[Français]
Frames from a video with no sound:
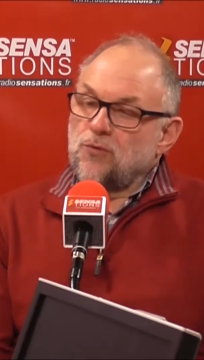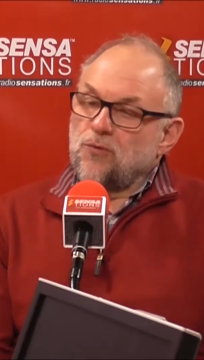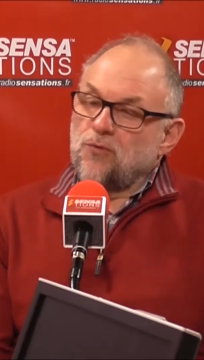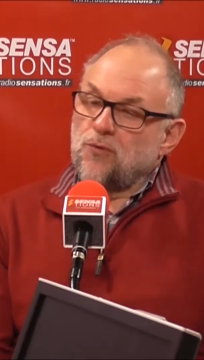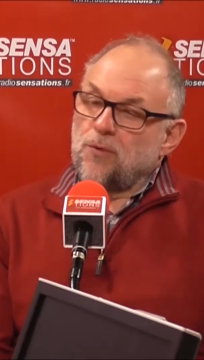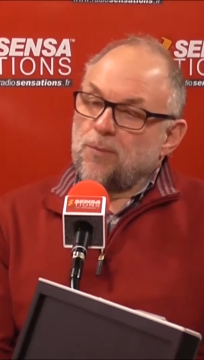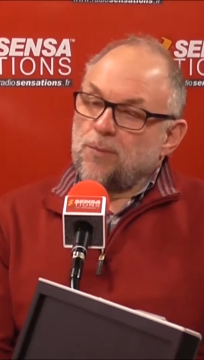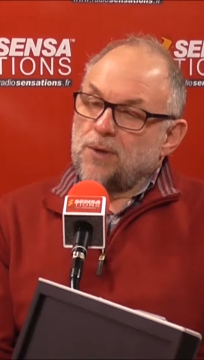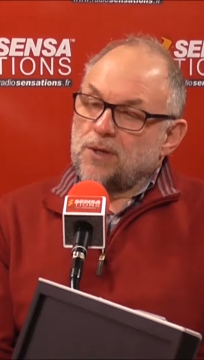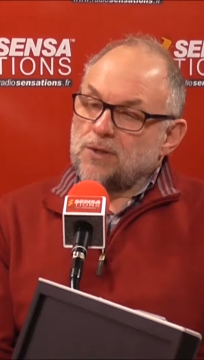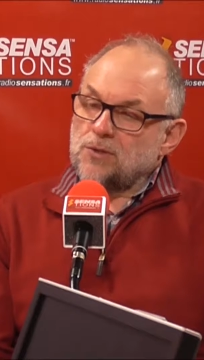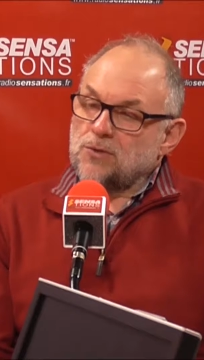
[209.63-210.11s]
une
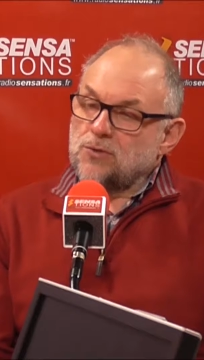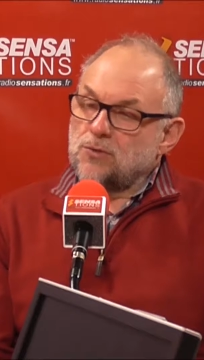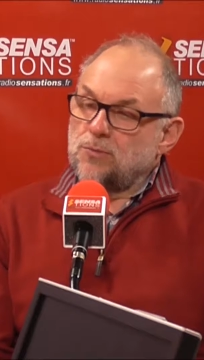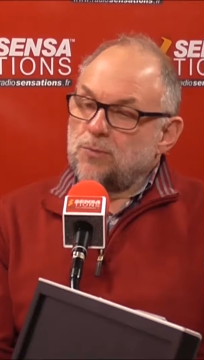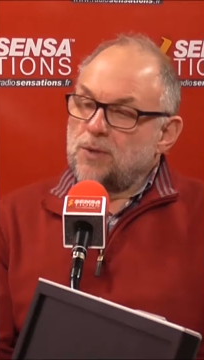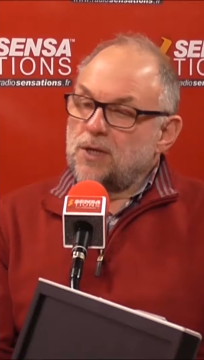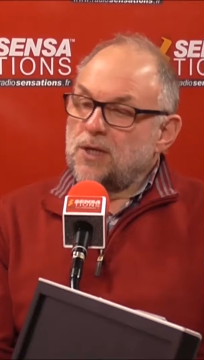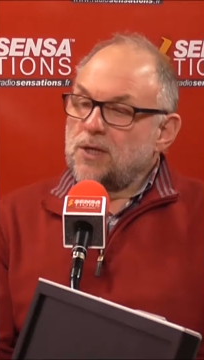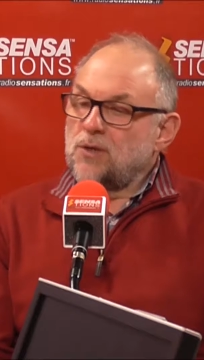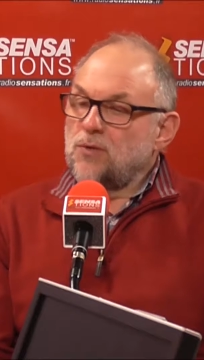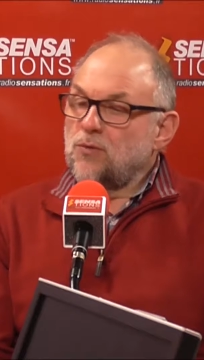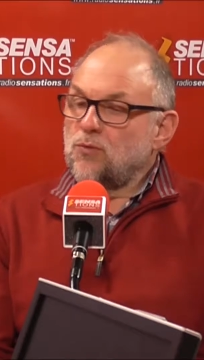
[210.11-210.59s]
fois par
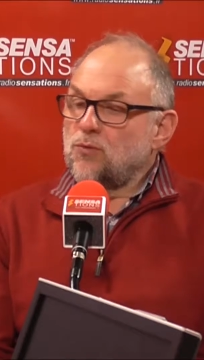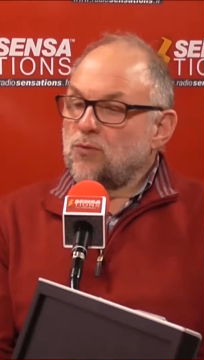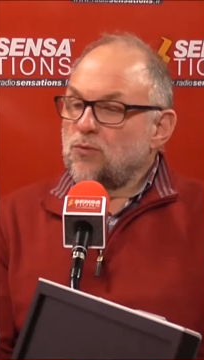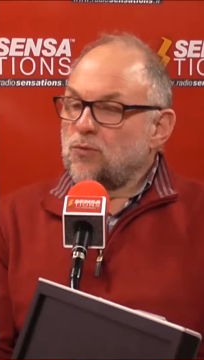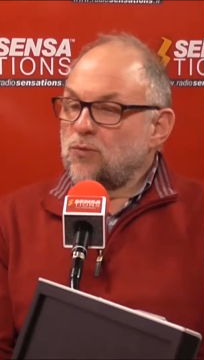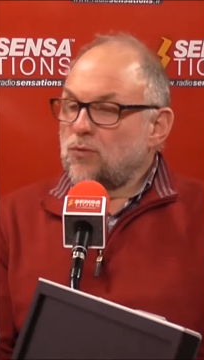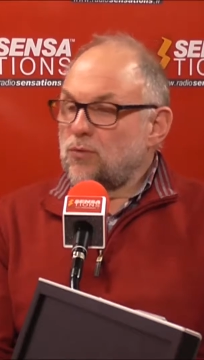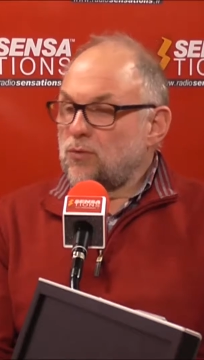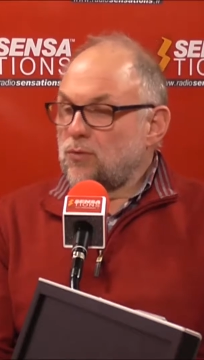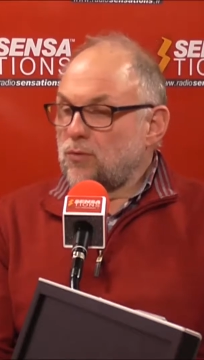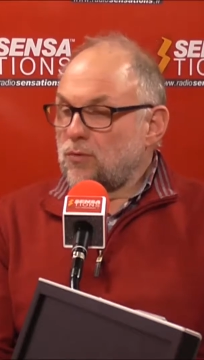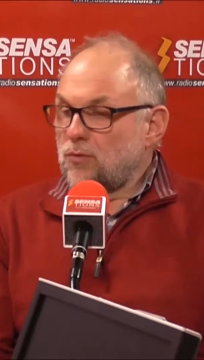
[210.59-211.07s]
semaine,
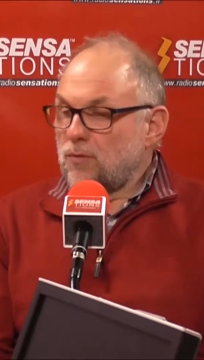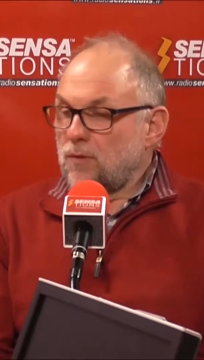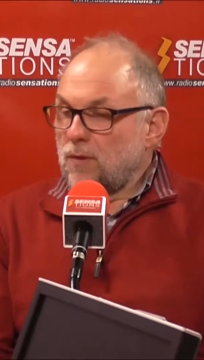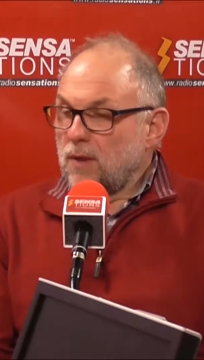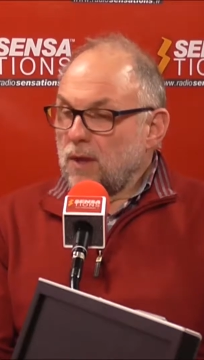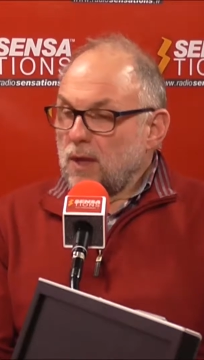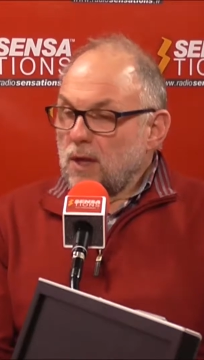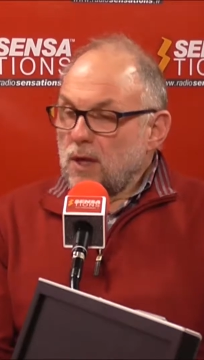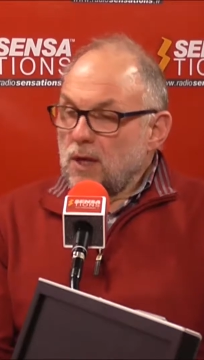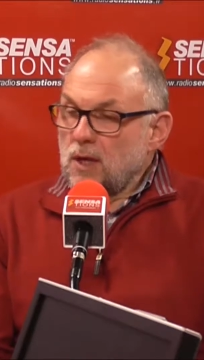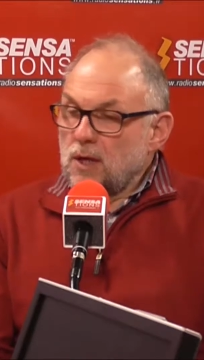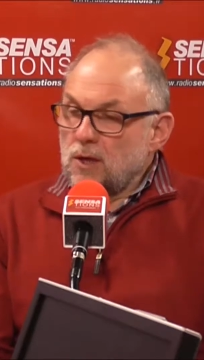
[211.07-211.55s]

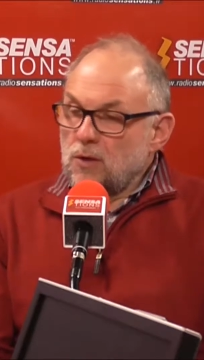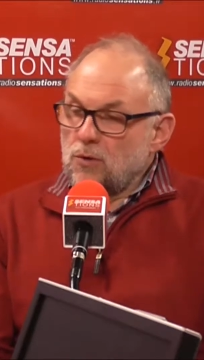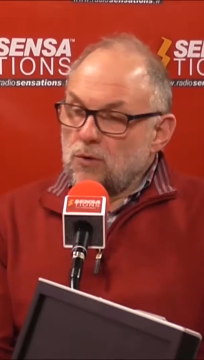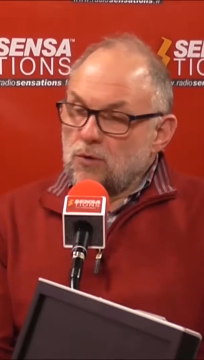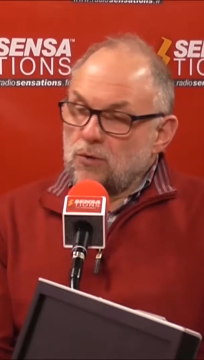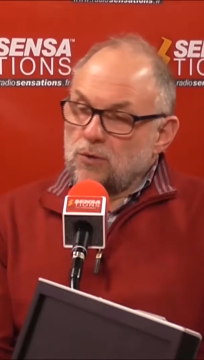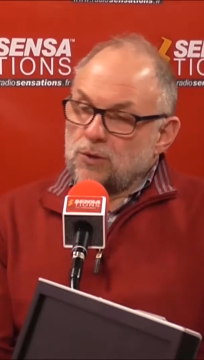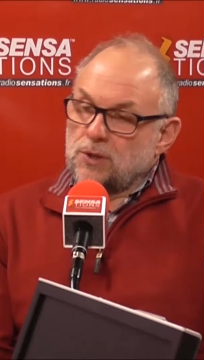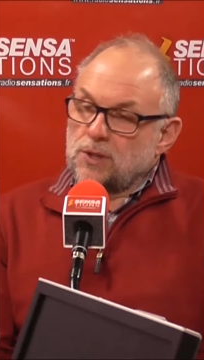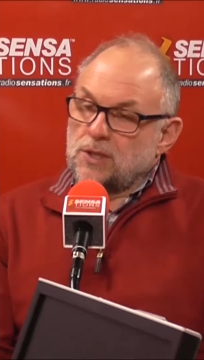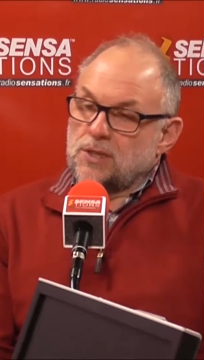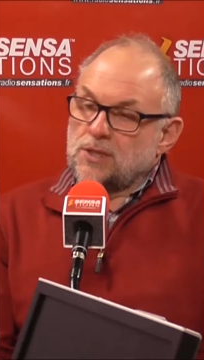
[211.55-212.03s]

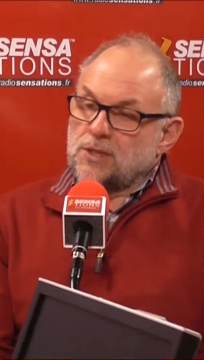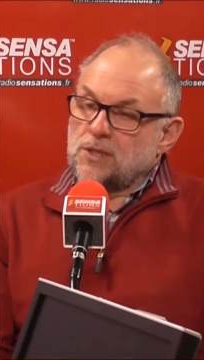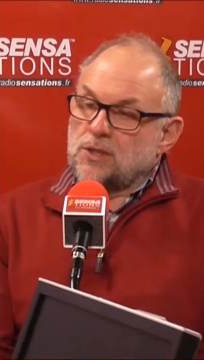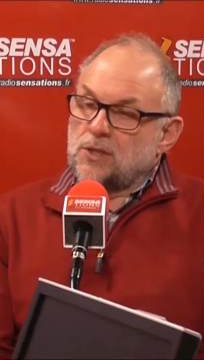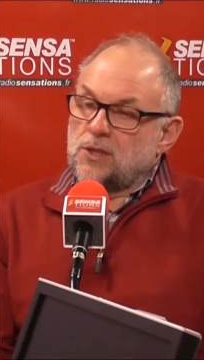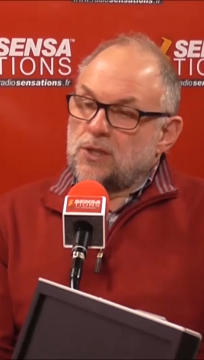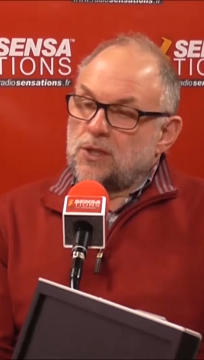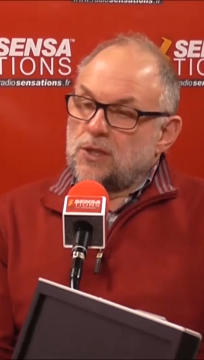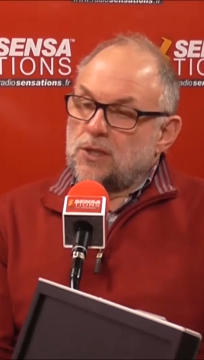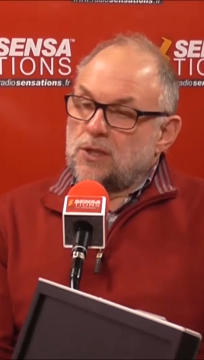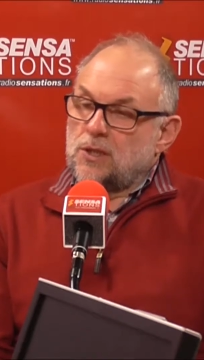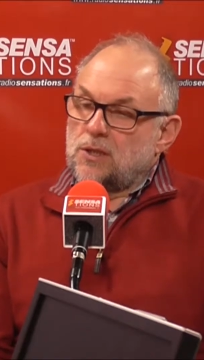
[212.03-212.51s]
qu'est-ce
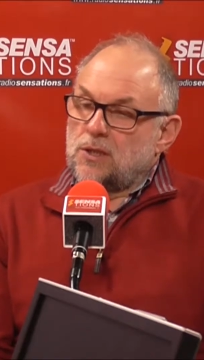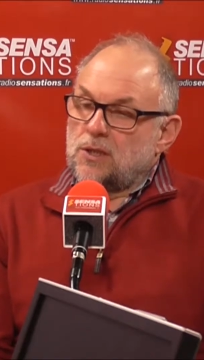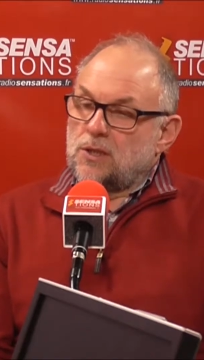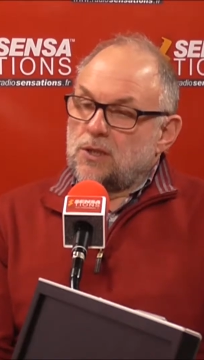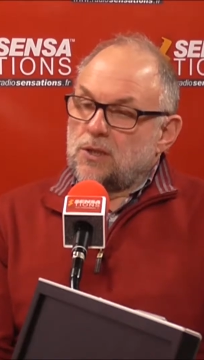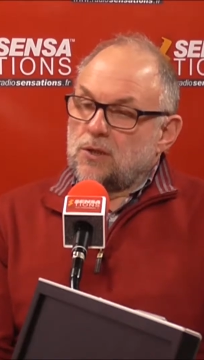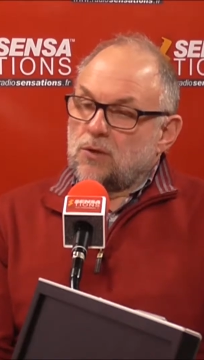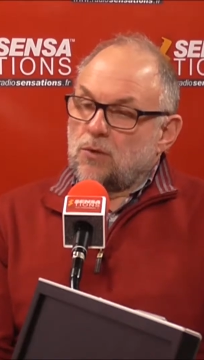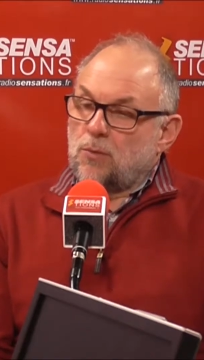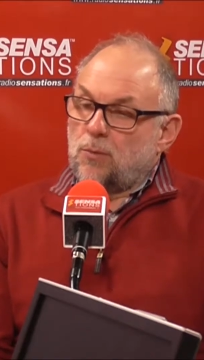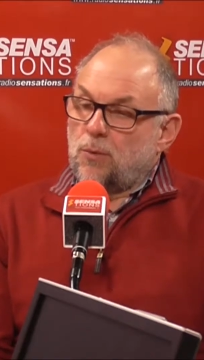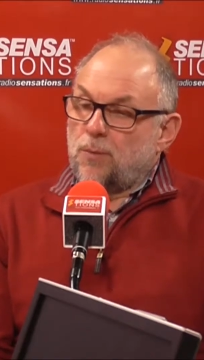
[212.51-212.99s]

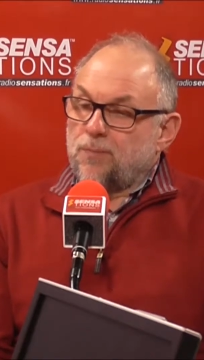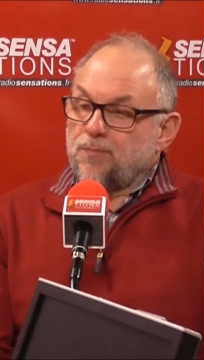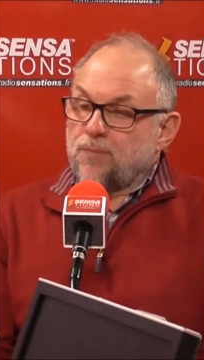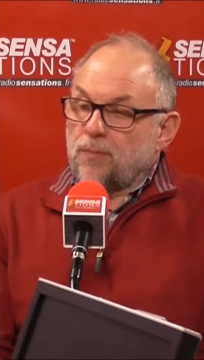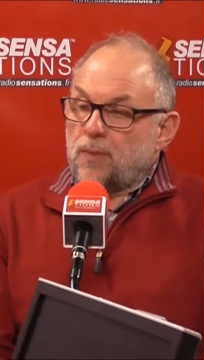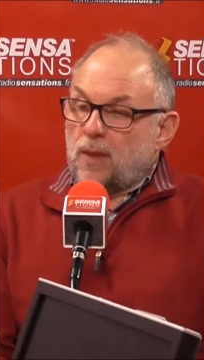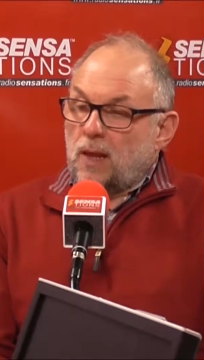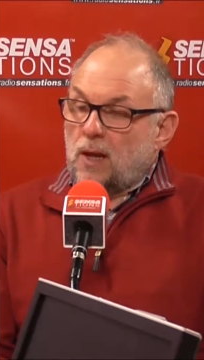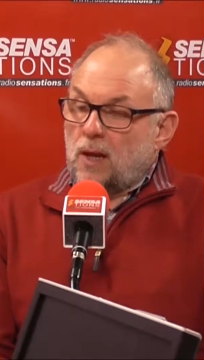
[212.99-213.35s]
qui comment.